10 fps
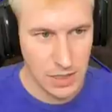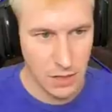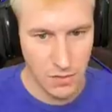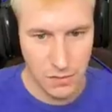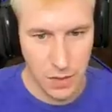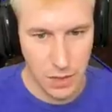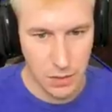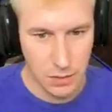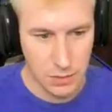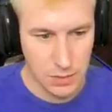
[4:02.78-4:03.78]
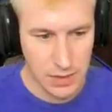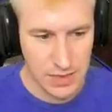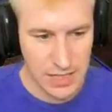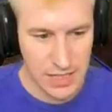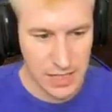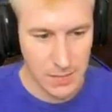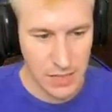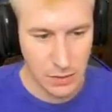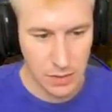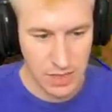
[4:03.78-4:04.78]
te tira un fuego, te estás quemando,